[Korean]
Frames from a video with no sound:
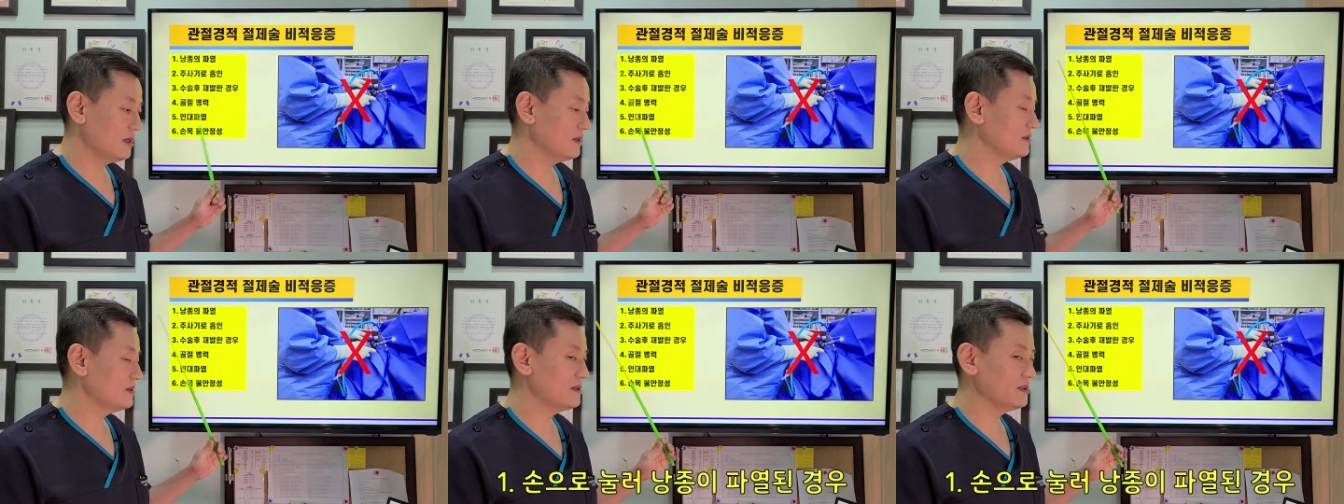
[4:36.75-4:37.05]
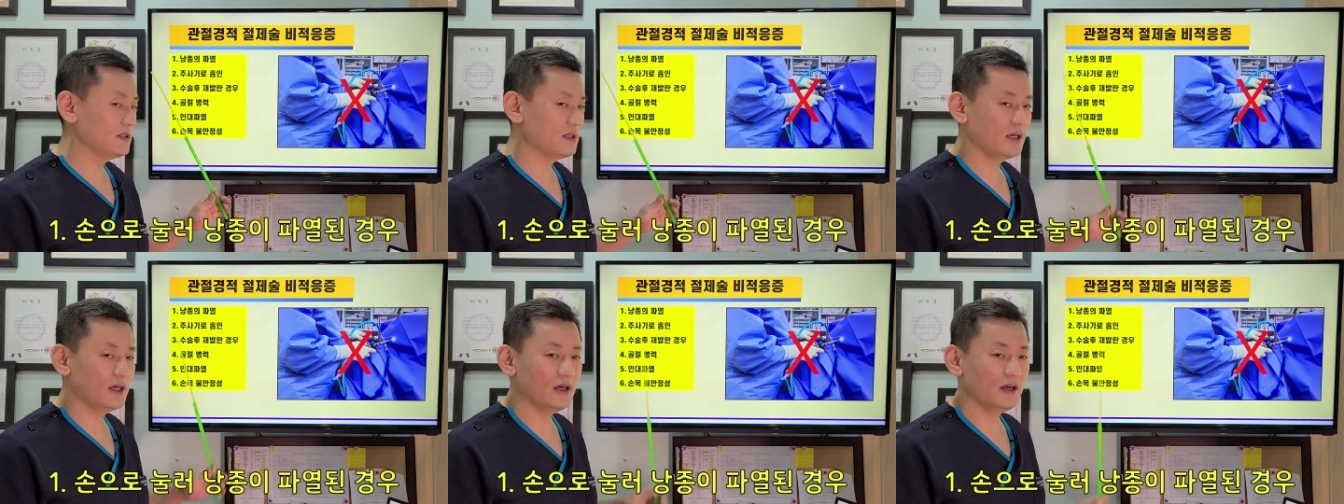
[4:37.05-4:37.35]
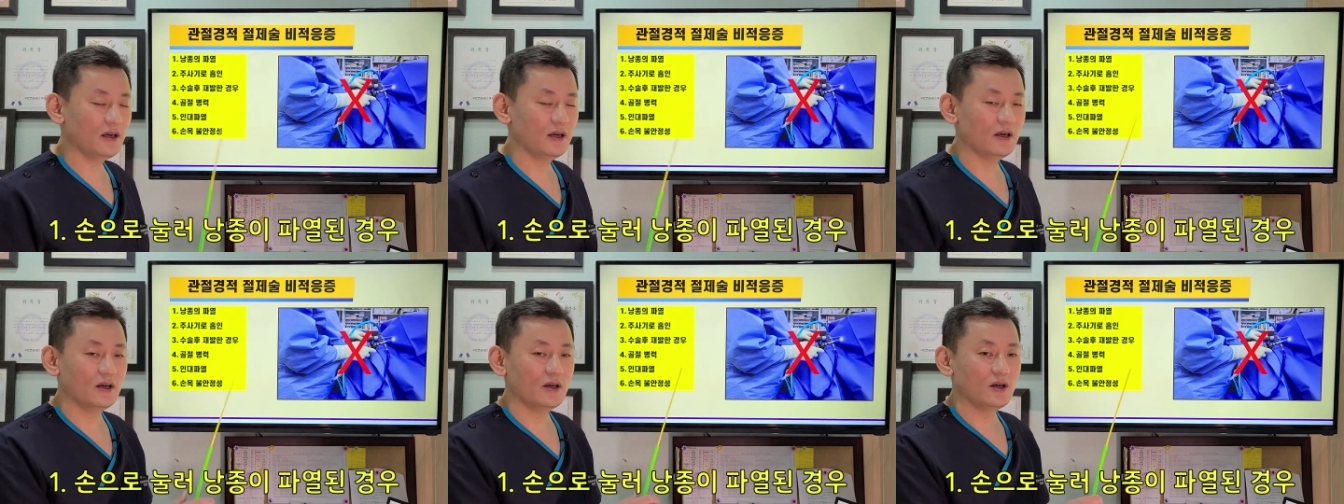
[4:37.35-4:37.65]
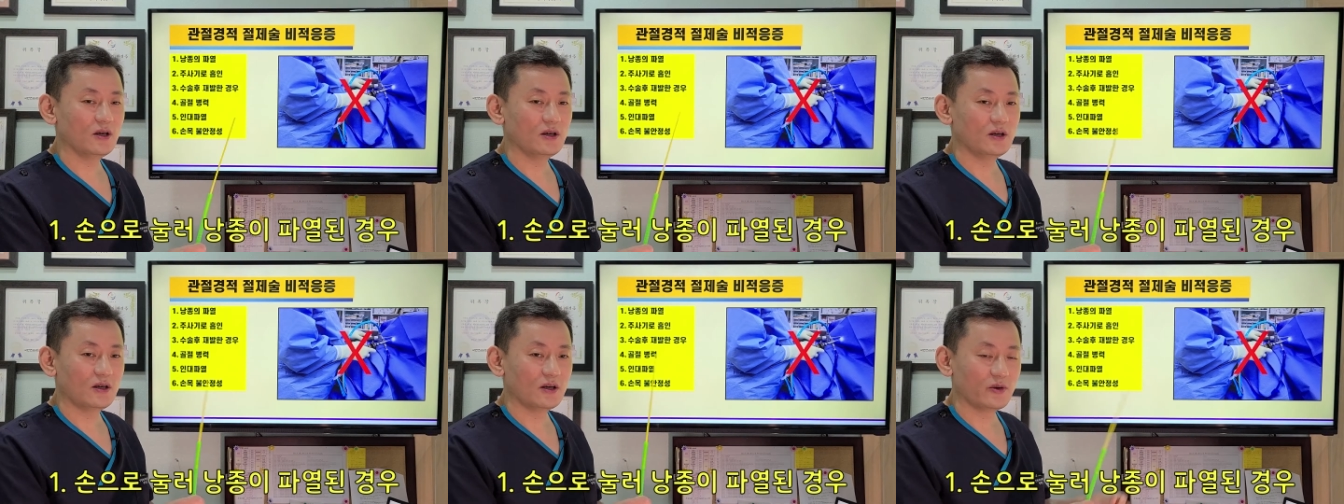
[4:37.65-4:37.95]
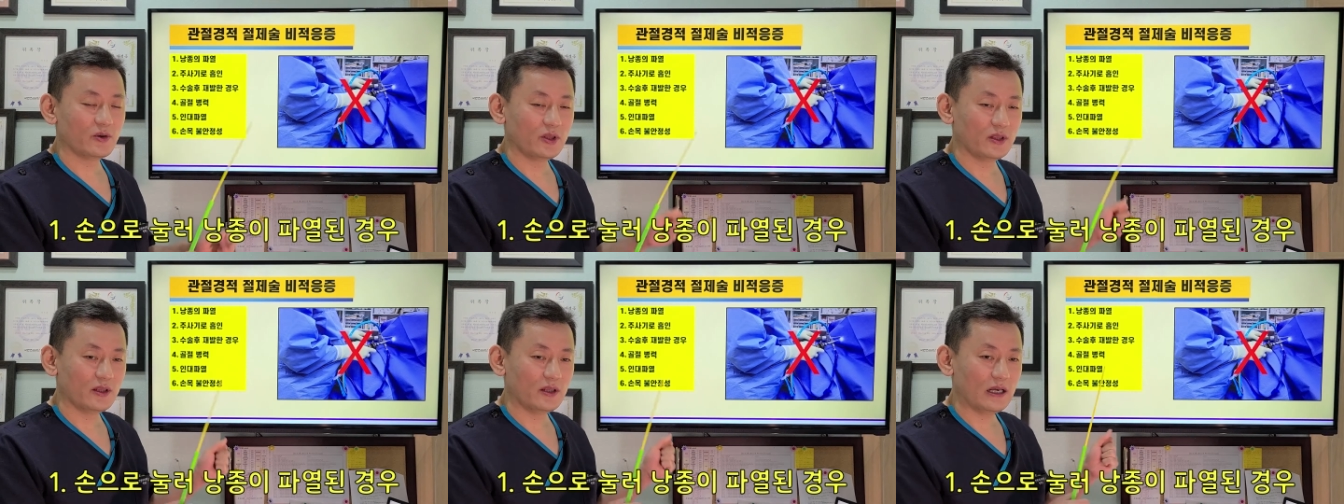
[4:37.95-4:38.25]
첫째,
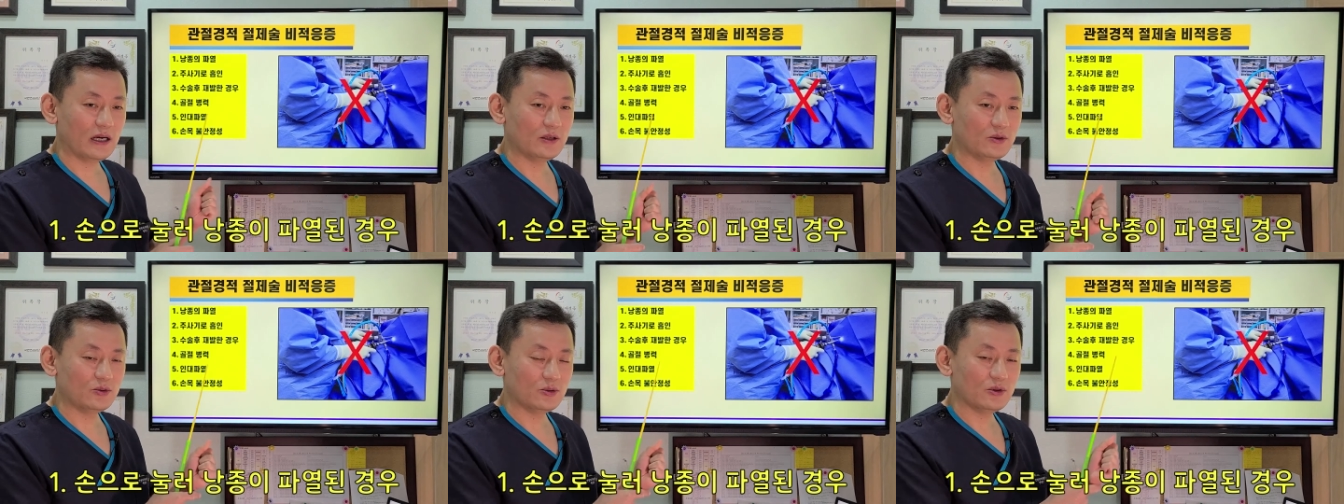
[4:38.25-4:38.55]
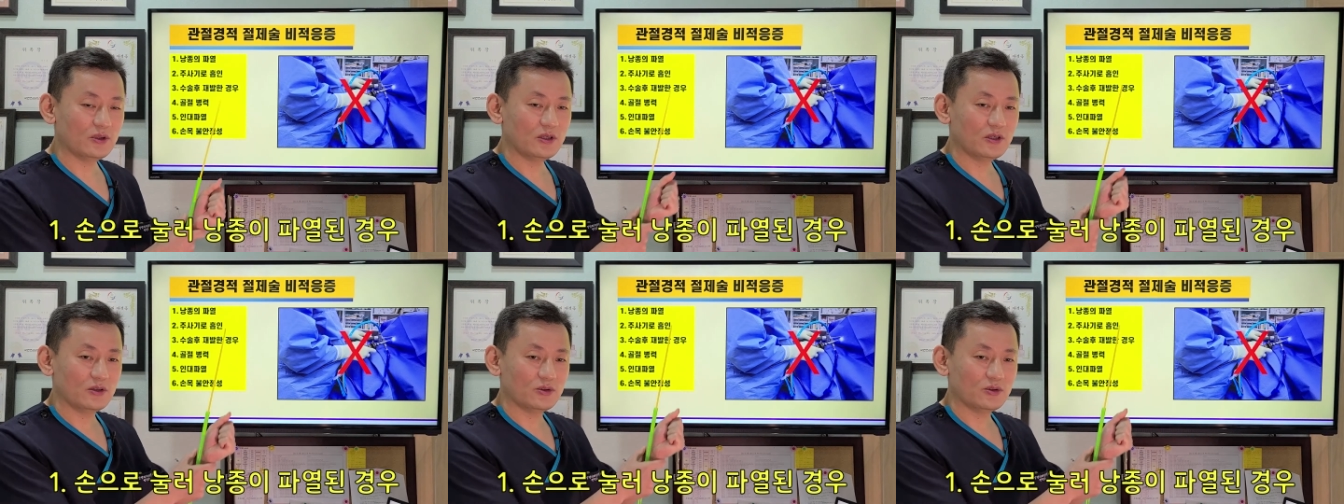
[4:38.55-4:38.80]
낭종을